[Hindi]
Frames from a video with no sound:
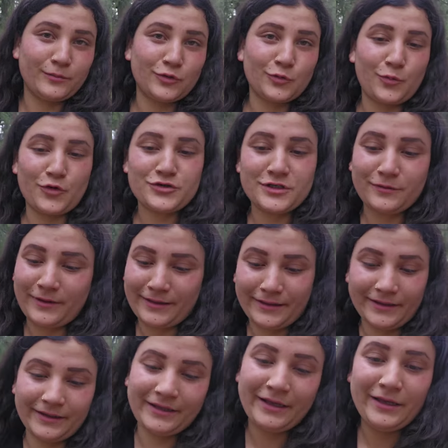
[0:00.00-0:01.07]
हम लोग पहुंचने वाले
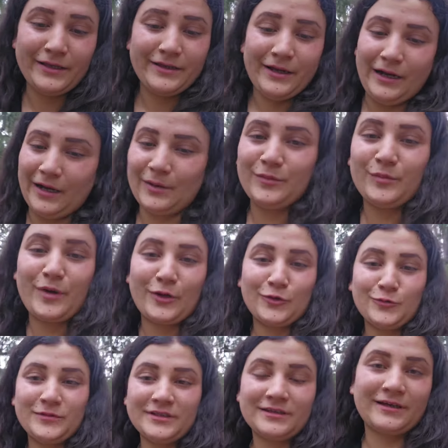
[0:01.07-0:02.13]
हैं हमें
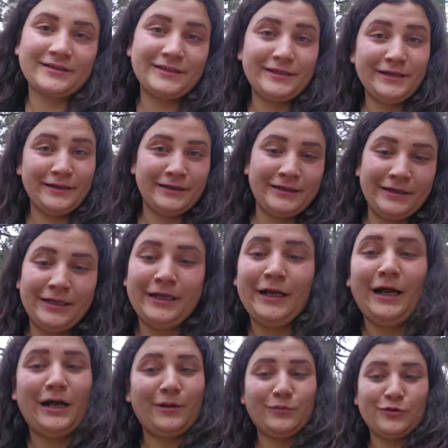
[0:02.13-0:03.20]
मालूम नहीं था कि
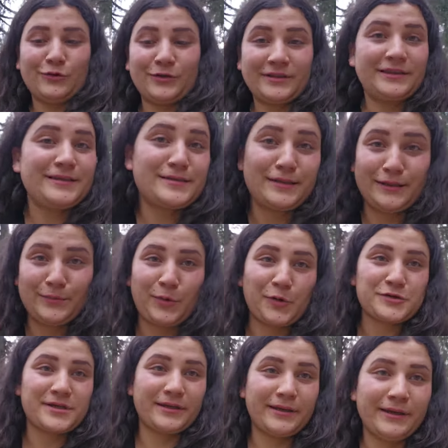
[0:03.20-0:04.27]
हम लोग इतनी जल्दी
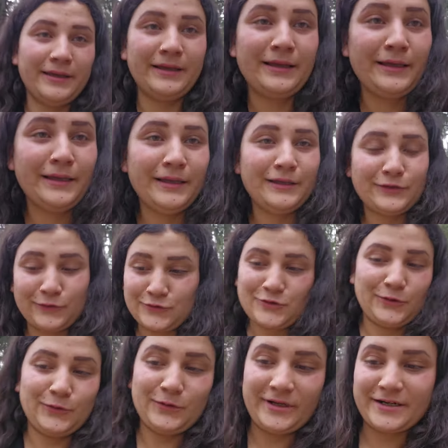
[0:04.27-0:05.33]
पहुंचेंगे तो
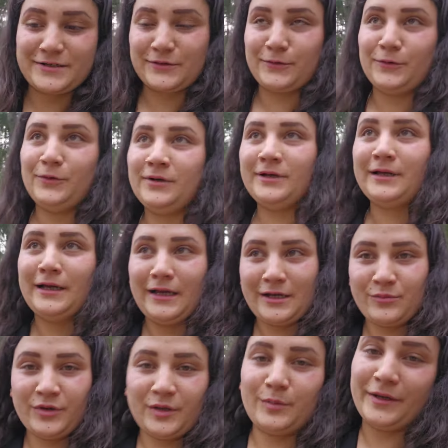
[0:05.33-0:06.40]
चलो लेट्स को
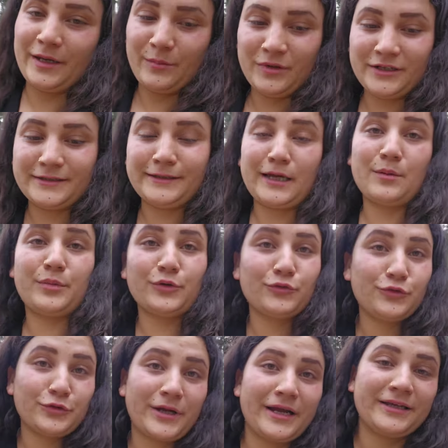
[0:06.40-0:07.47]
अब एक भैया मिले थे यहाँ पर
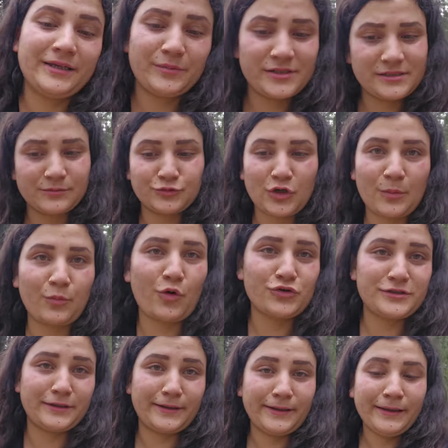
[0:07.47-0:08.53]
उन्होंने कहा कि बस अब तो आप
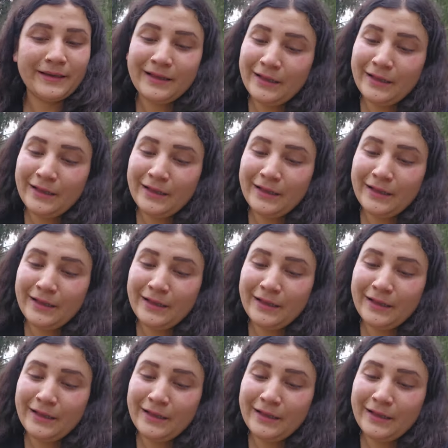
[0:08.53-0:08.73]
पहुँच गए